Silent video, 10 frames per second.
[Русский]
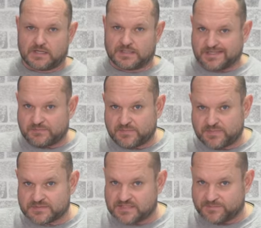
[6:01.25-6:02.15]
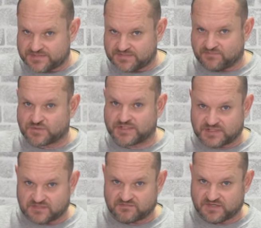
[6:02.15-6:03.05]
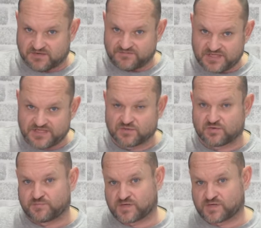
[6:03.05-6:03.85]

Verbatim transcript: На момент записи вот этого видео